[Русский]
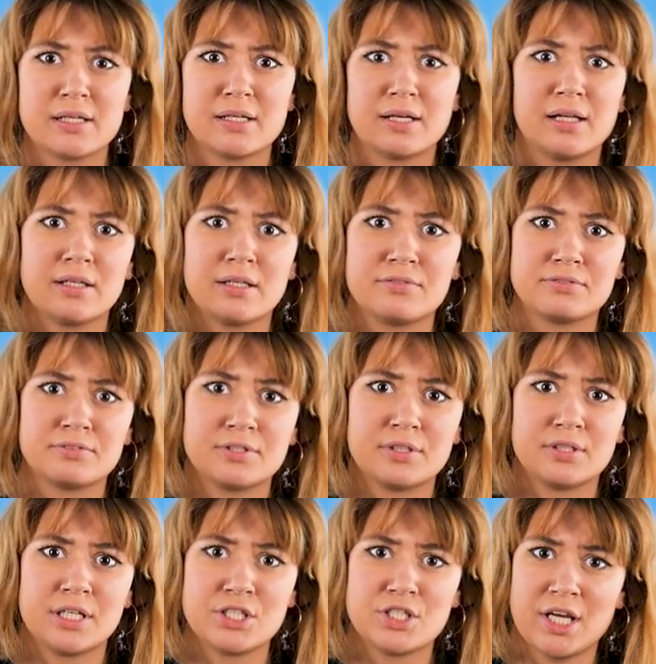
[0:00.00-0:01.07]
играла
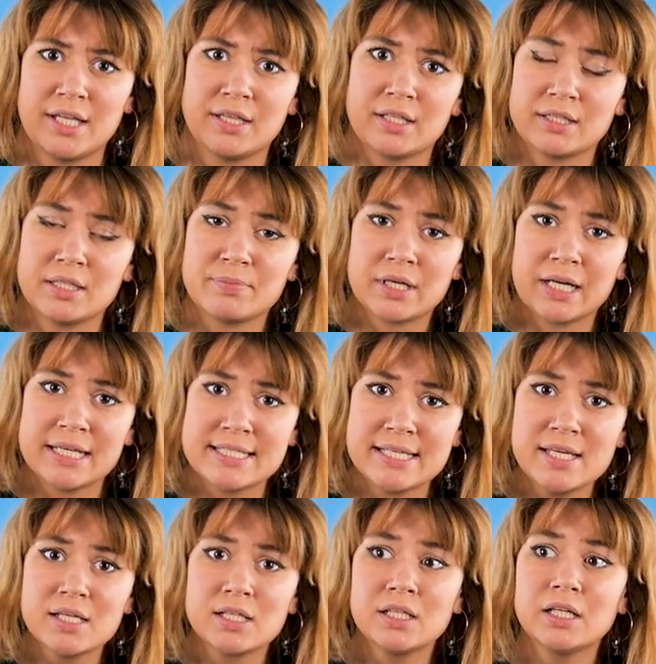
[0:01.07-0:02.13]
в «Отчаянных
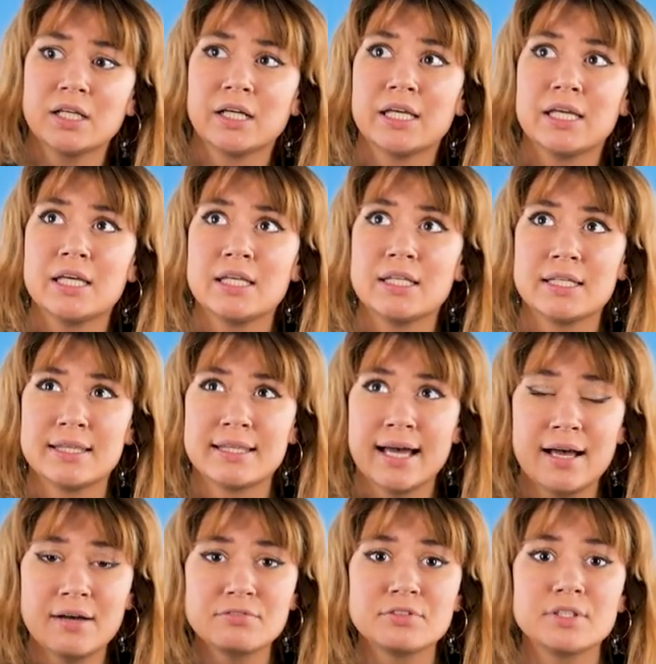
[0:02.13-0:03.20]
домохозяйках» и
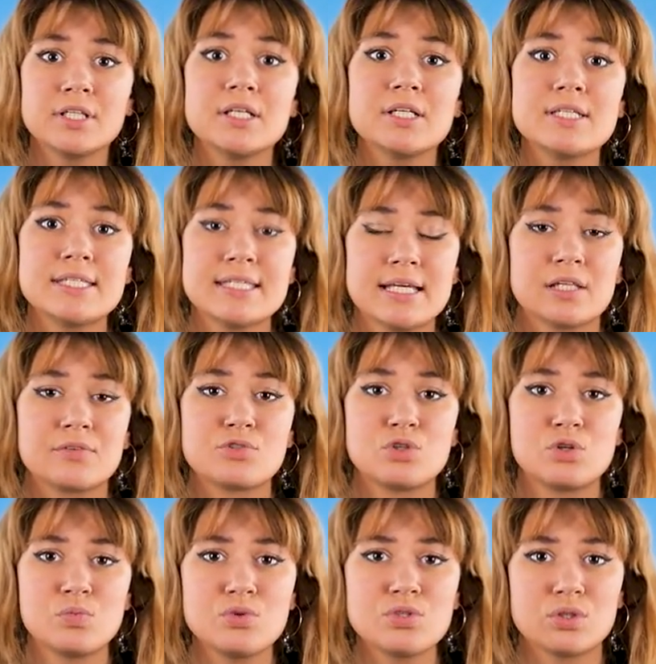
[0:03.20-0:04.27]
недавно села в
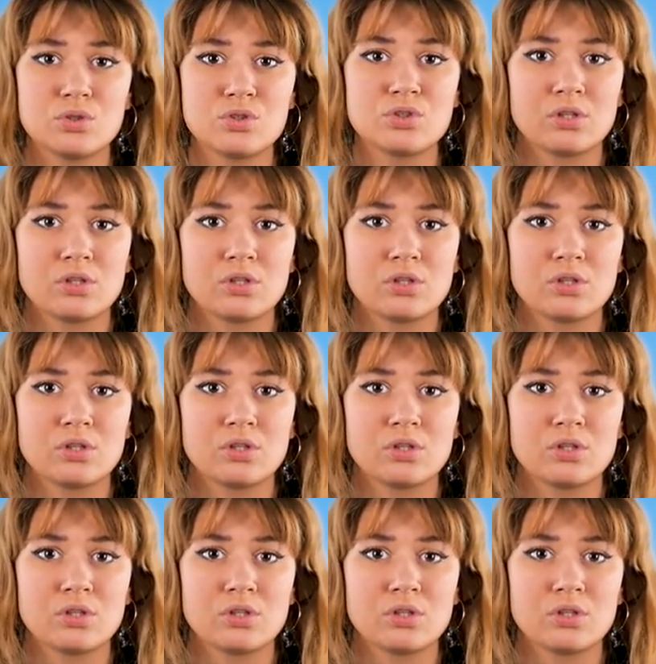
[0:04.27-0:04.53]
тюрьму за то,